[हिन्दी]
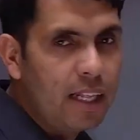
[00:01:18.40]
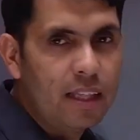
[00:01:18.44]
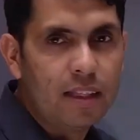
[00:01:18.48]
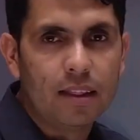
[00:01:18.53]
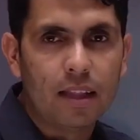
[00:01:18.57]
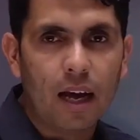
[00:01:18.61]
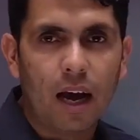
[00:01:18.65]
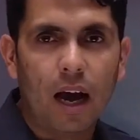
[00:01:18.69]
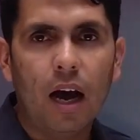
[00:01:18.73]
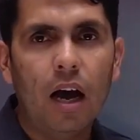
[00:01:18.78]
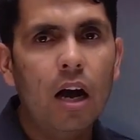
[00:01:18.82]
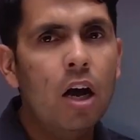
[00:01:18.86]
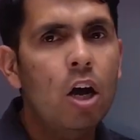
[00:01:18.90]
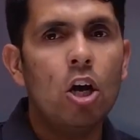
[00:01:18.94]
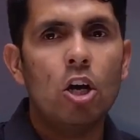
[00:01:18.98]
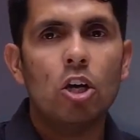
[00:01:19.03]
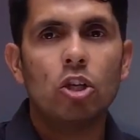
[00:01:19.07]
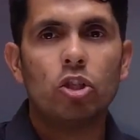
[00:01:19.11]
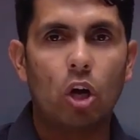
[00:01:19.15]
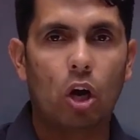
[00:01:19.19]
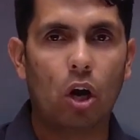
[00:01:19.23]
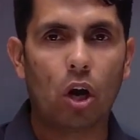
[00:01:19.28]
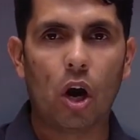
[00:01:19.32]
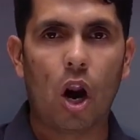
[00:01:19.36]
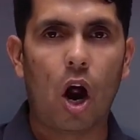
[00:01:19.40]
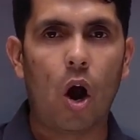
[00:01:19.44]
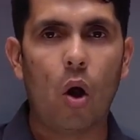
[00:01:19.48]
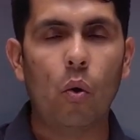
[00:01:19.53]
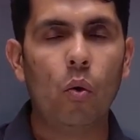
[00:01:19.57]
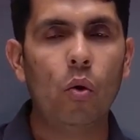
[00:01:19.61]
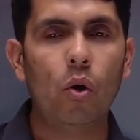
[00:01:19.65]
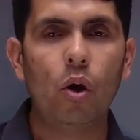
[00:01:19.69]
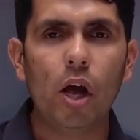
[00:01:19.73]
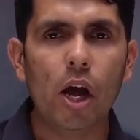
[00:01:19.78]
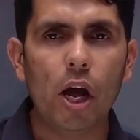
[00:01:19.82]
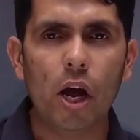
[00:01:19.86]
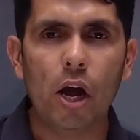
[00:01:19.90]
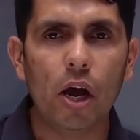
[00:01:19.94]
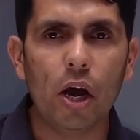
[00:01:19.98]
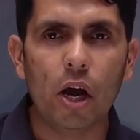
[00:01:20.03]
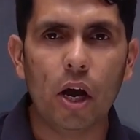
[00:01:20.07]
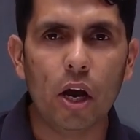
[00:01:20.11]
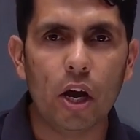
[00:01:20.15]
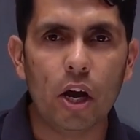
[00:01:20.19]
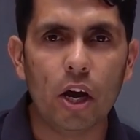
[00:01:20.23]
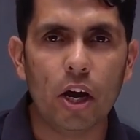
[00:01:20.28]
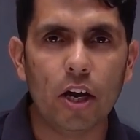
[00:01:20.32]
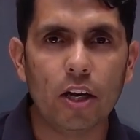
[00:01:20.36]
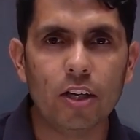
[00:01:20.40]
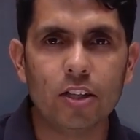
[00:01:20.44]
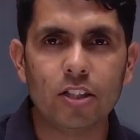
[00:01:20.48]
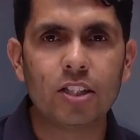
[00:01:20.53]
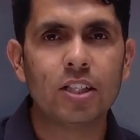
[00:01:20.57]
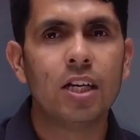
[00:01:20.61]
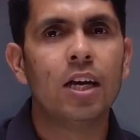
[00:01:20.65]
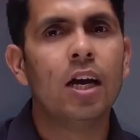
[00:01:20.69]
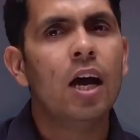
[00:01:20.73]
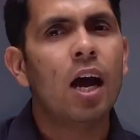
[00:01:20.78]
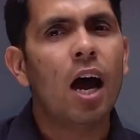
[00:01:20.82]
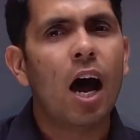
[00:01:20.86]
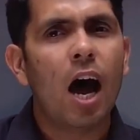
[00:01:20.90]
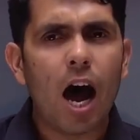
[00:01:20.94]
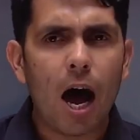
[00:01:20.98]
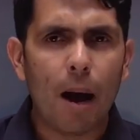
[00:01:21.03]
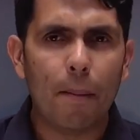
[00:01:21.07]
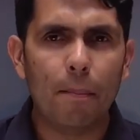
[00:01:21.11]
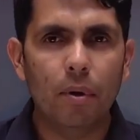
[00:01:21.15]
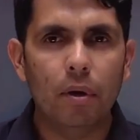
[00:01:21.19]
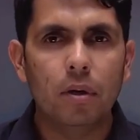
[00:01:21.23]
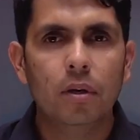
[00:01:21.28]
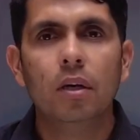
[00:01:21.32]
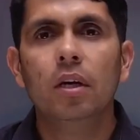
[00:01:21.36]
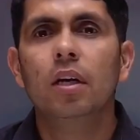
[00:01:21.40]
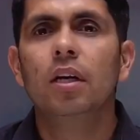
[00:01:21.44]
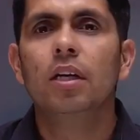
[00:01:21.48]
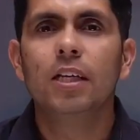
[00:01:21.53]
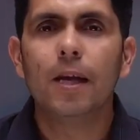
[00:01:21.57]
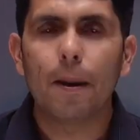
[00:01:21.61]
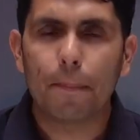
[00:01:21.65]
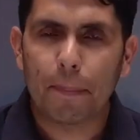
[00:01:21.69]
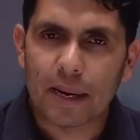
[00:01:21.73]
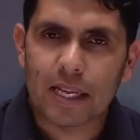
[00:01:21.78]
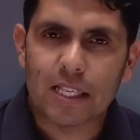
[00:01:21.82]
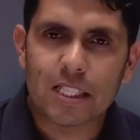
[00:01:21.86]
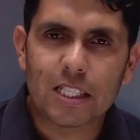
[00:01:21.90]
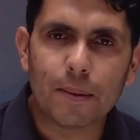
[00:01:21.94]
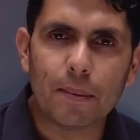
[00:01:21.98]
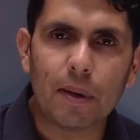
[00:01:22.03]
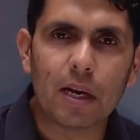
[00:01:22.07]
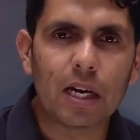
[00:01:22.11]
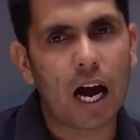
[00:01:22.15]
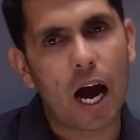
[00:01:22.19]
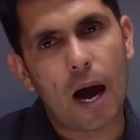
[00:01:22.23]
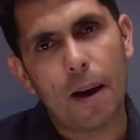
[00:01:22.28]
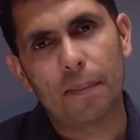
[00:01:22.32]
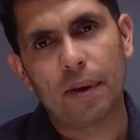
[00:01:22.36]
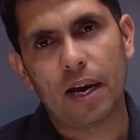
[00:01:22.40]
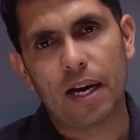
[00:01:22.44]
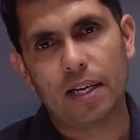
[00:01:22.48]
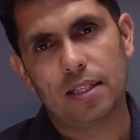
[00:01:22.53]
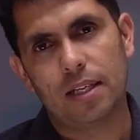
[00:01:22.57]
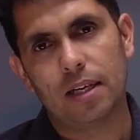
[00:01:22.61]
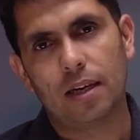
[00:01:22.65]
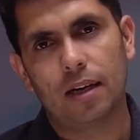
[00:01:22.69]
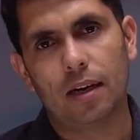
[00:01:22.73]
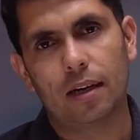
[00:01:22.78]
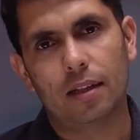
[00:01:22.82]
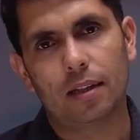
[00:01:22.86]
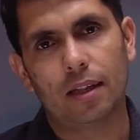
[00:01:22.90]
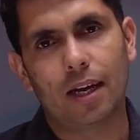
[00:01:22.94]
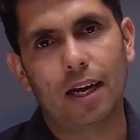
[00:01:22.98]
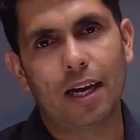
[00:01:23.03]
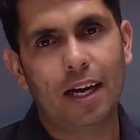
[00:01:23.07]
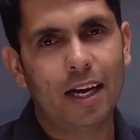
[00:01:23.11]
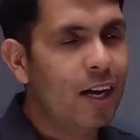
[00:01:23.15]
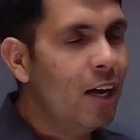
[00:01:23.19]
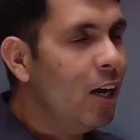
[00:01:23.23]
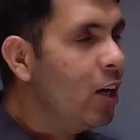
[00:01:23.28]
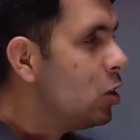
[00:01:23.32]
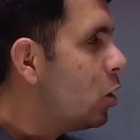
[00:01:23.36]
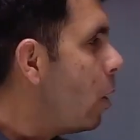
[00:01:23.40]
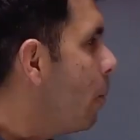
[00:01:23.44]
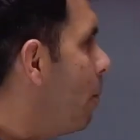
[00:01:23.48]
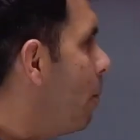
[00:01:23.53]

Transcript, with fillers: in the surroundings अब ये प्रिंसिपल काम कैसे करता है तो